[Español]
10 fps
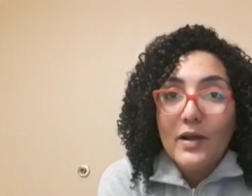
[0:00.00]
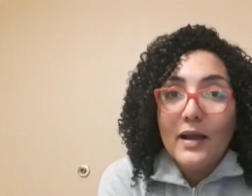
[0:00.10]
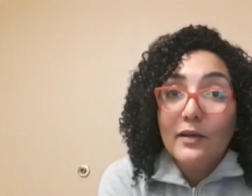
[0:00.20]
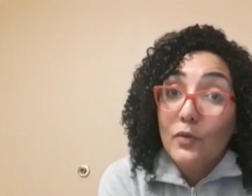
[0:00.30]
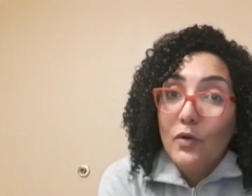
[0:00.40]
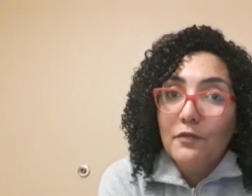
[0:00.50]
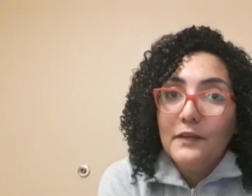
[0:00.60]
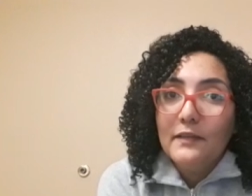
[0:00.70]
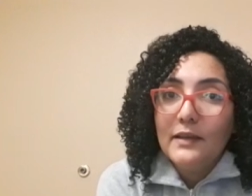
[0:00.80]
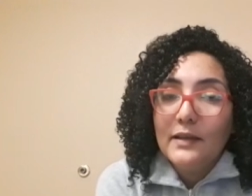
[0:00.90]
hogar u
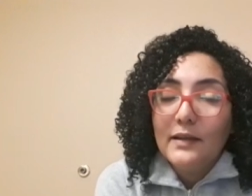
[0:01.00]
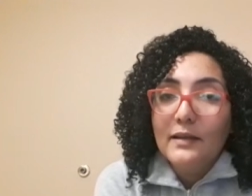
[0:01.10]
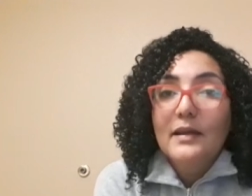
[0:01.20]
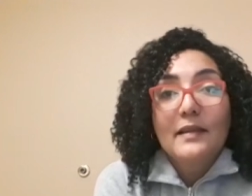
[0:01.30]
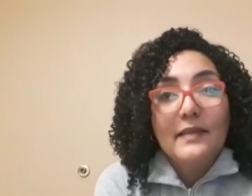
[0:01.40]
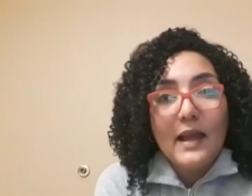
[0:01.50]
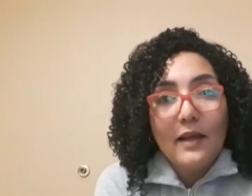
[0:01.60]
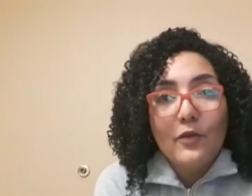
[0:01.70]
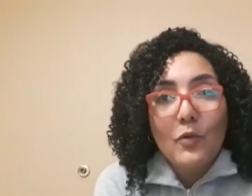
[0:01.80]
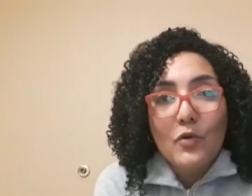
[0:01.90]
oficina,
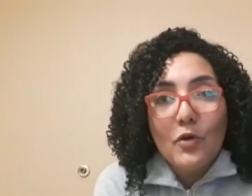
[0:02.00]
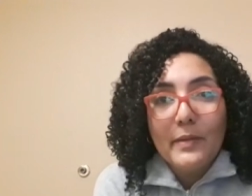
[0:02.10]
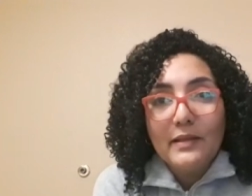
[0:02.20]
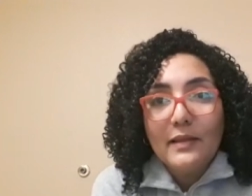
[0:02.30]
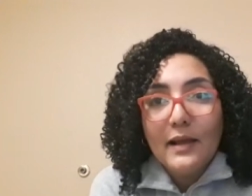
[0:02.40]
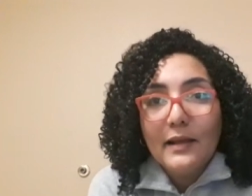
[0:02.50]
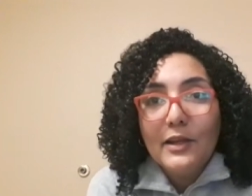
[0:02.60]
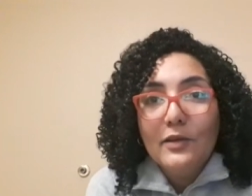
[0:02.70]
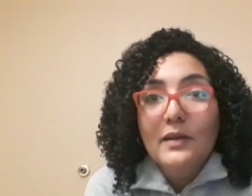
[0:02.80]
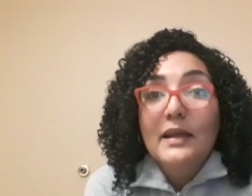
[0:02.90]
déjanos un
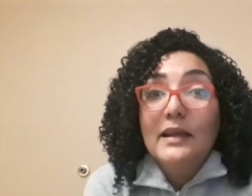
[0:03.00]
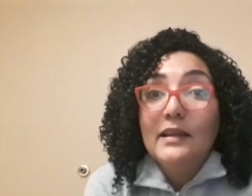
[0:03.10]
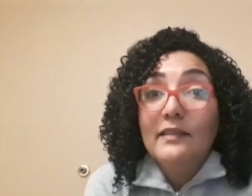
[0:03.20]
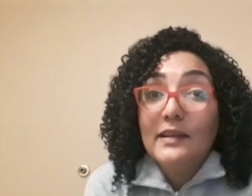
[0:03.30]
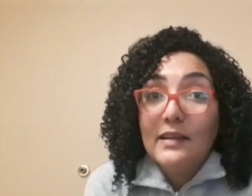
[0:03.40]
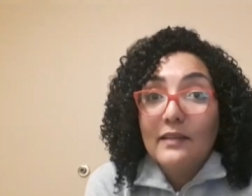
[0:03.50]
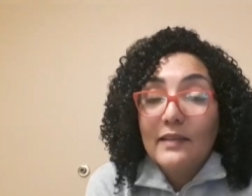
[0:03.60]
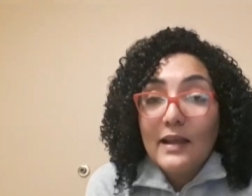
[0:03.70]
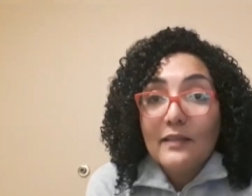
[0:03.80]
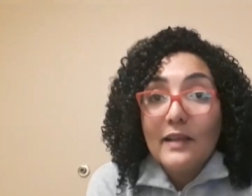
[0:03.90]
comentario. Y si
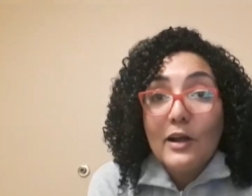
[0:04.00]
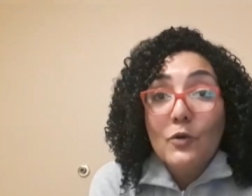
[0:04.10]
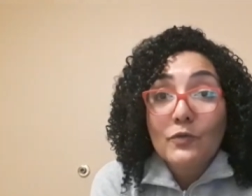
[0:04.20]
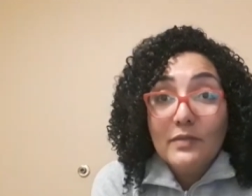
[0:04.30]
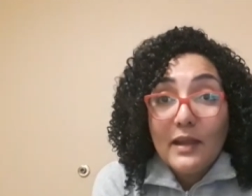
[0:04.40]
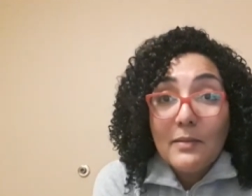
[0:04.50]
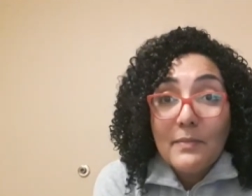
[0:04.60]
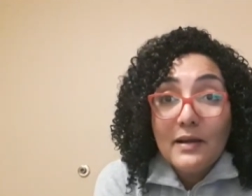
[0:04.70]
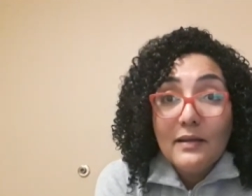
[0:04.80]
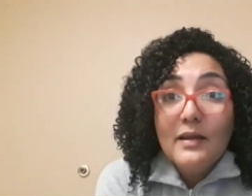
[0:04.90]
deseas algún
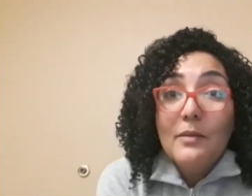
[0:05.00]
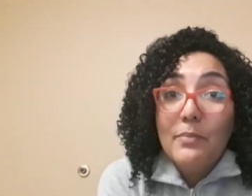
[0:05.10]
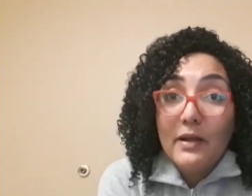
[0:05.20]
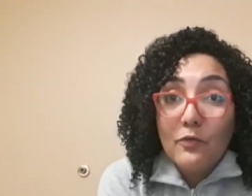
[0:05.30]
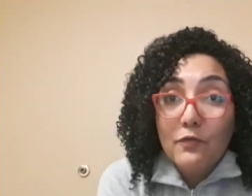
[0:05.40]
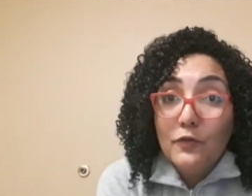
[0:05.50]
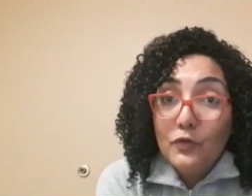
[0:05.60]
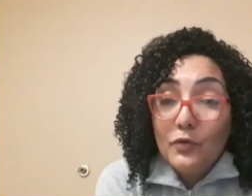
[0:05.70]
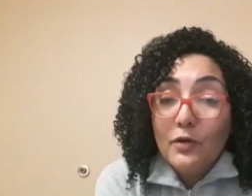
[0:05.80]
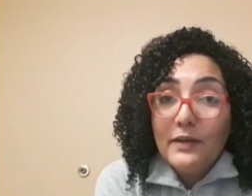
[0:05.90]
tema para un
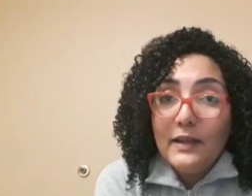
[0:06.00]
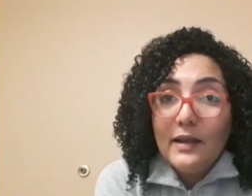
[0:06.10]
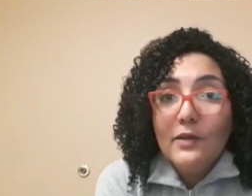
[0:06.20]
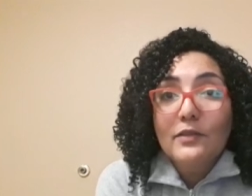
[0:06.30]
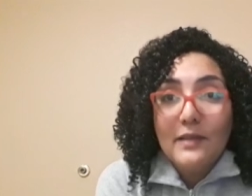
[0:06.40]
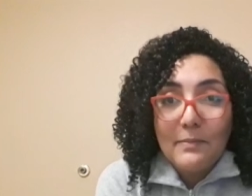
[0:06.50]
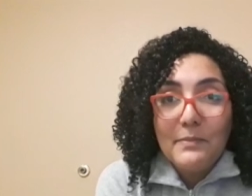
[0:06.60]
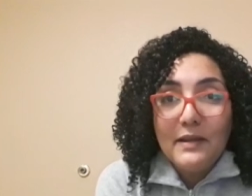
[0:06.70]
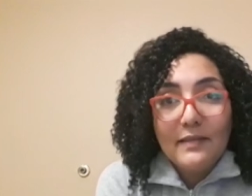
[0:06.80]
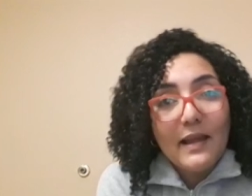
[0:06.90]
futuro video,
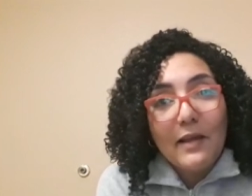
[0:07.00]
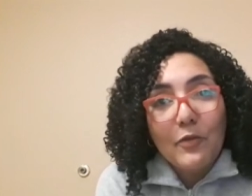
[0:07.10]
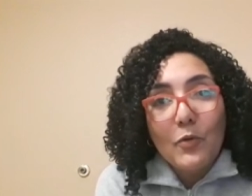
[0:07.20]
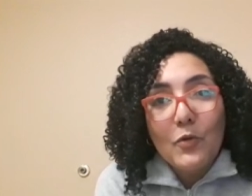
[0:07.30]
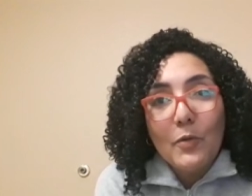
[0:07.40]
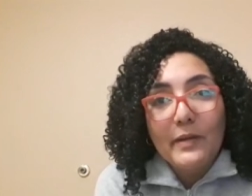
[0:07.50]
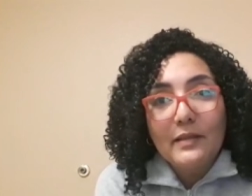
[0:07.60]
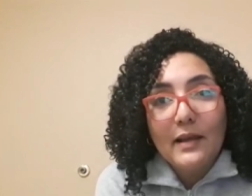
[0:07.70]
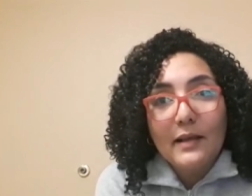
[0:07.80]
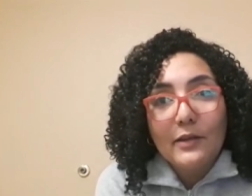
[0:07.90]
también déjanos un
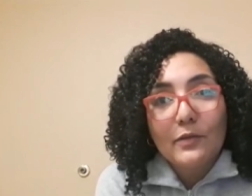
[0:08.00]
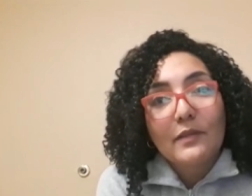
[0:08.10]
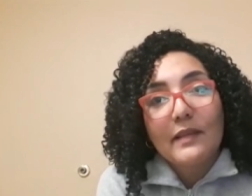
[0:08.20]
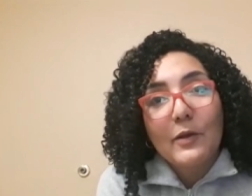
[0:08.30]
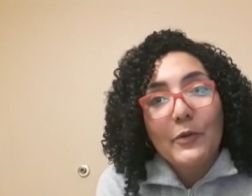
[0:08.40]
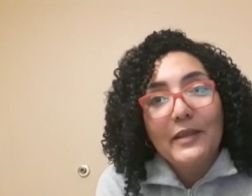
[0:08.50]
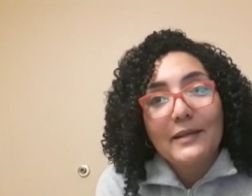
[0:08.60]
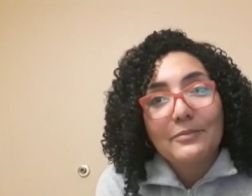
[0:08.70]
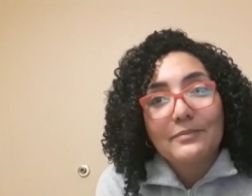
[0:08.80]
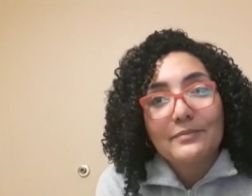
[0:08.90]
comentario. Se
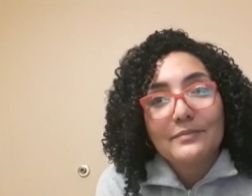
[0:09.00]
cuidan.